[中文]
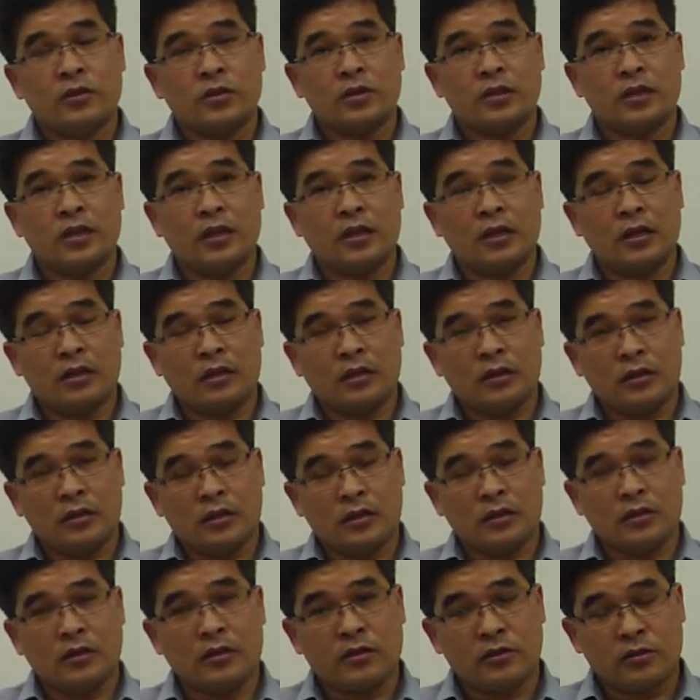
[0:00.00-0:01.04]

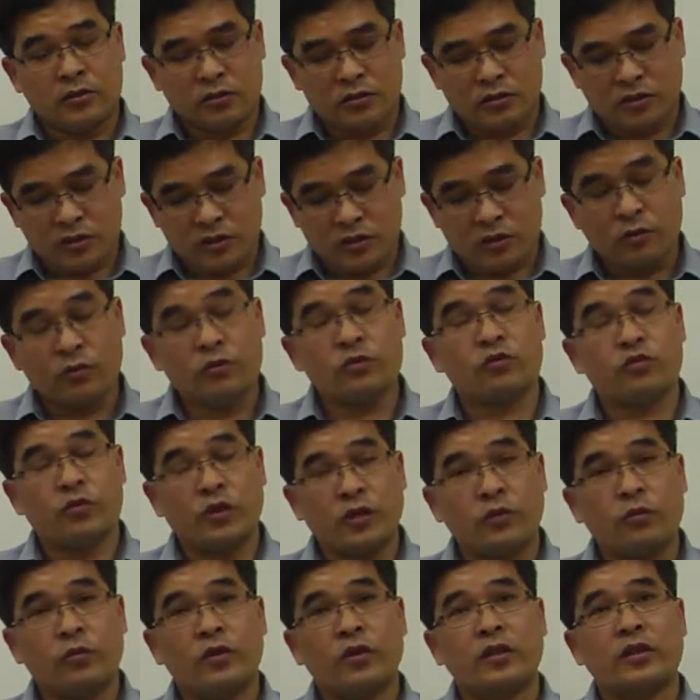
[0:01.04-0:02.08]
的使用
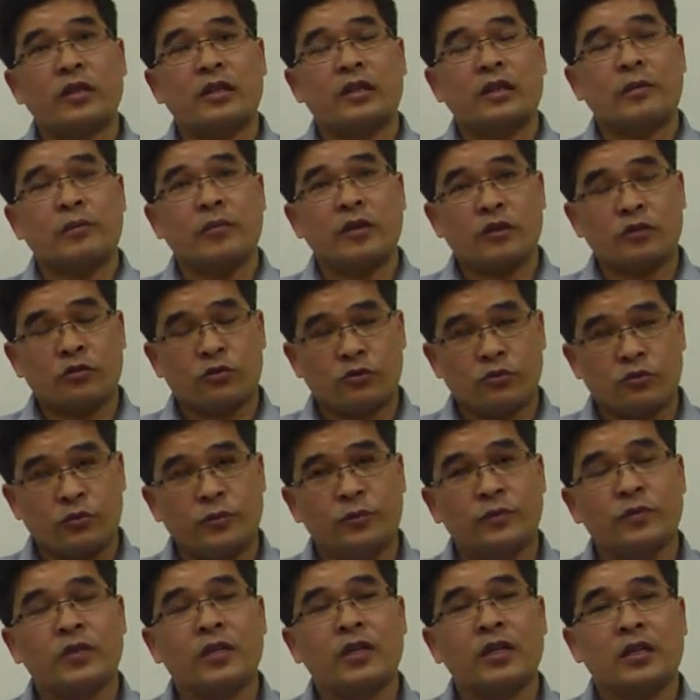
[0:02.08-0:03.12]
最多的一本书，
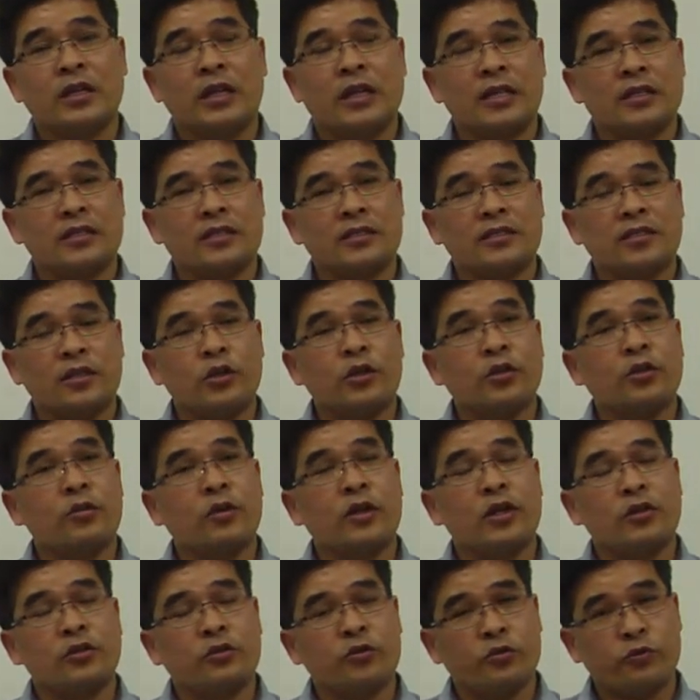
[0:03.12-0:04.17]
那是针
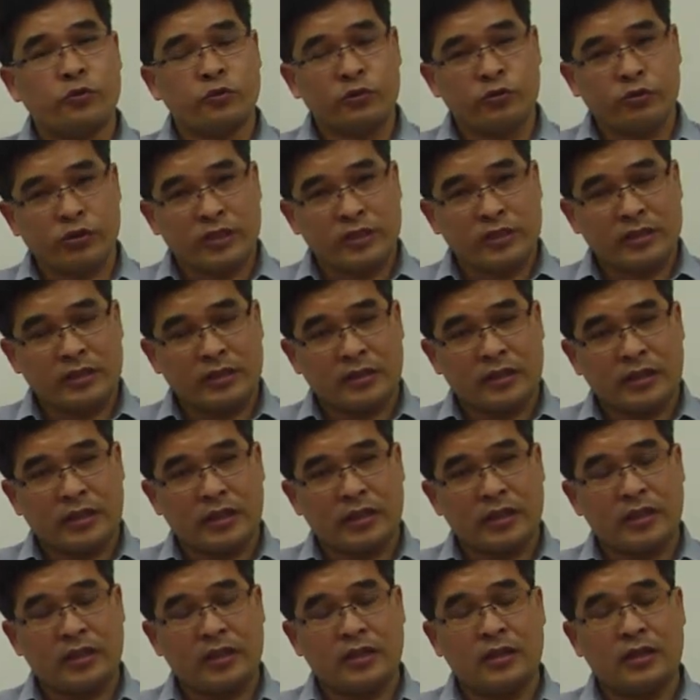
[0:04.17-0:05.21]
对初学者的一
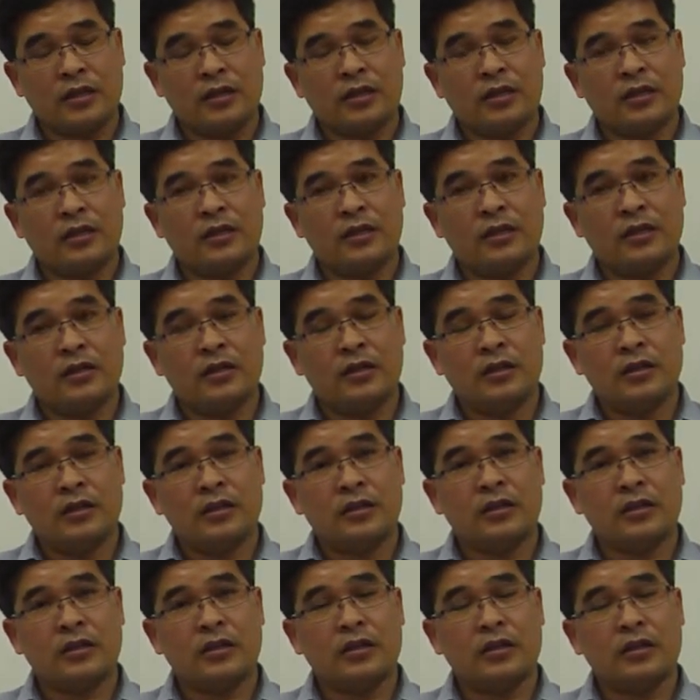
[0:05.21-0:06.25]
个
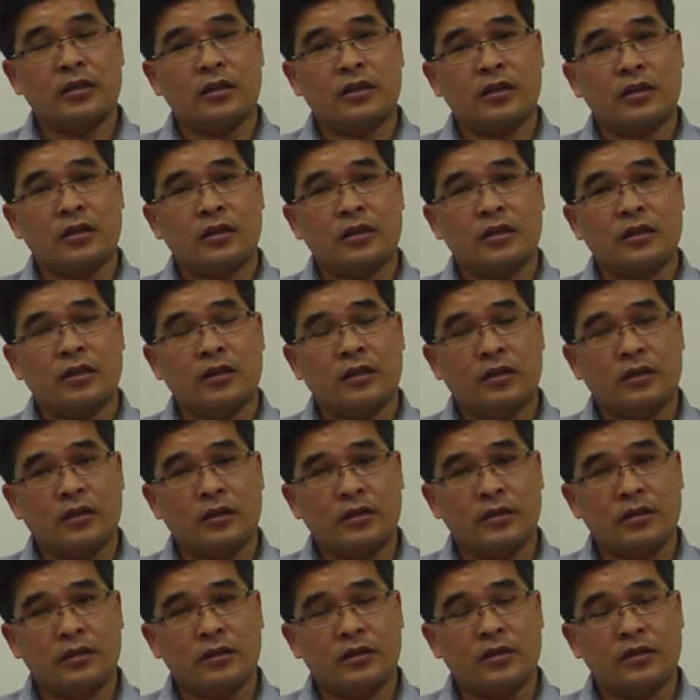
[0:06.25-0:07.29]
一
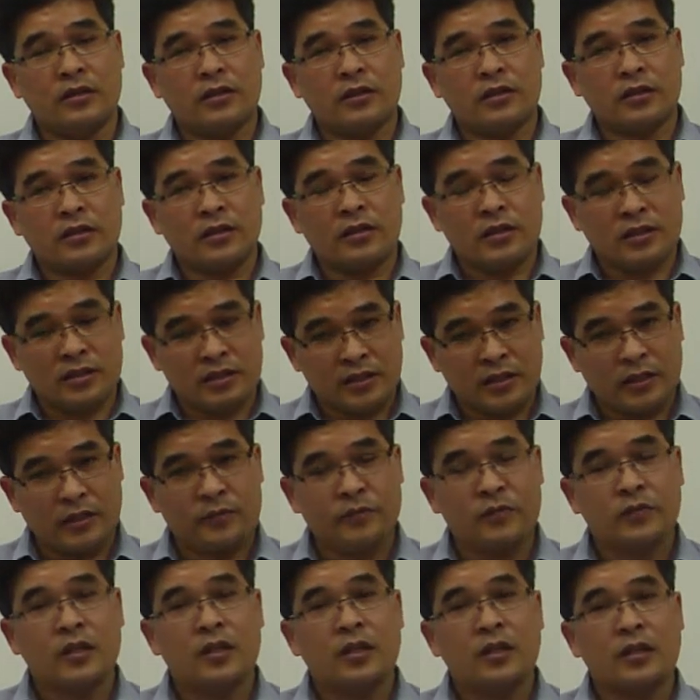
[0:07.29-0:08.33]
个一个课程，
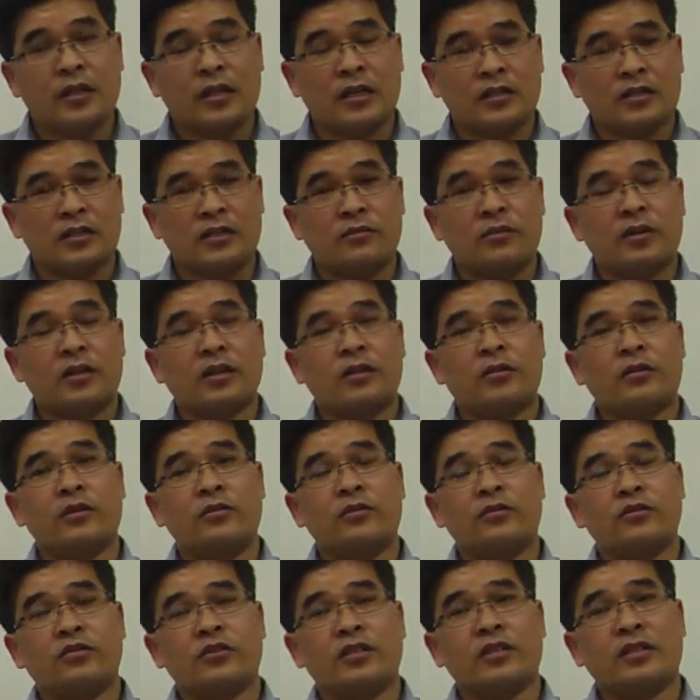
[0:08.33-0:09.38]
那希望各位
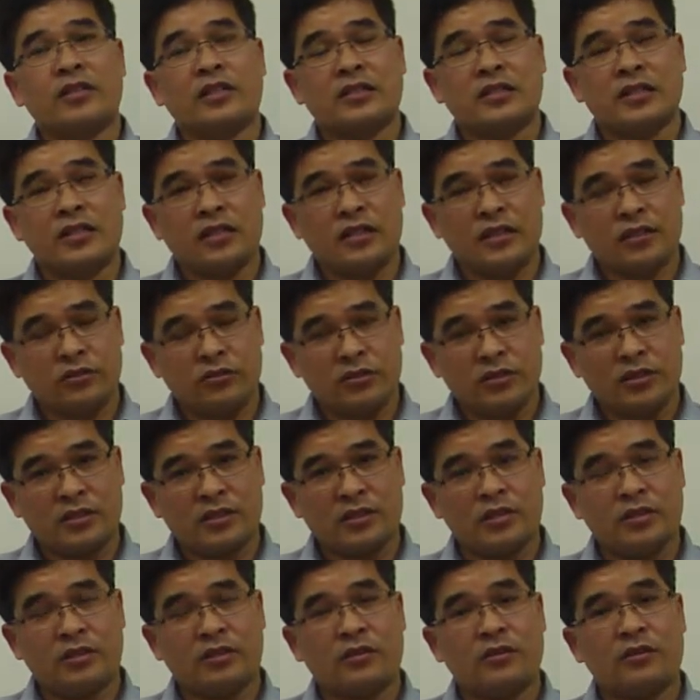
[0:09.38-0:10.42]
同学在这一个学
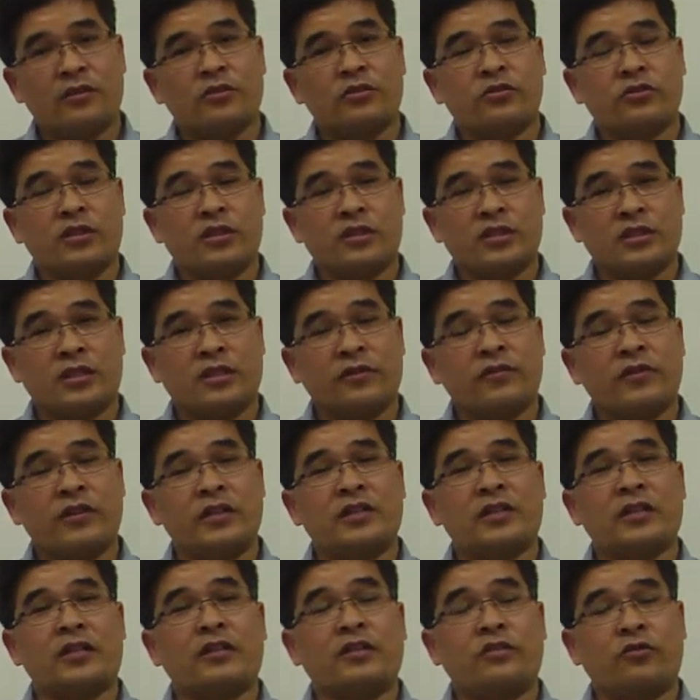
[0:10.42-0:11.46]
期能够学习的非
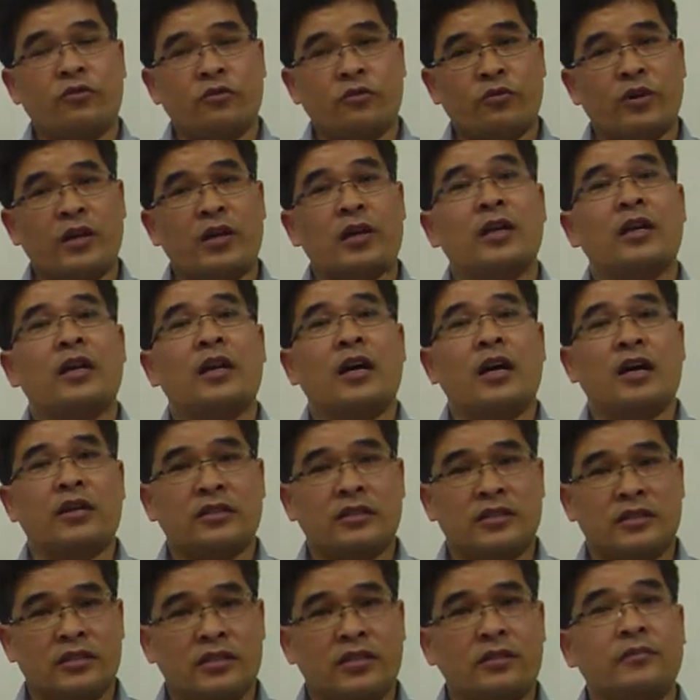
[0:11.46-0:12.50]
常的愉快，好，
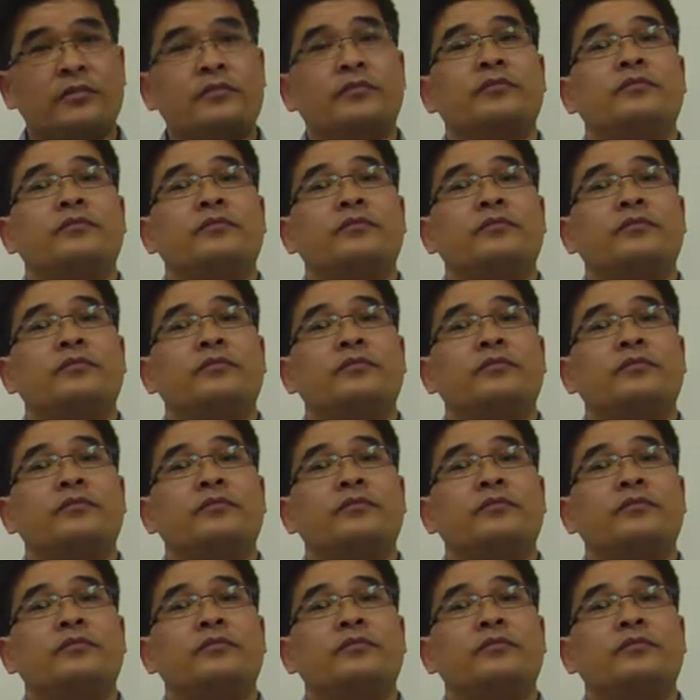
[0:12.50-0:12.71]
谢谢。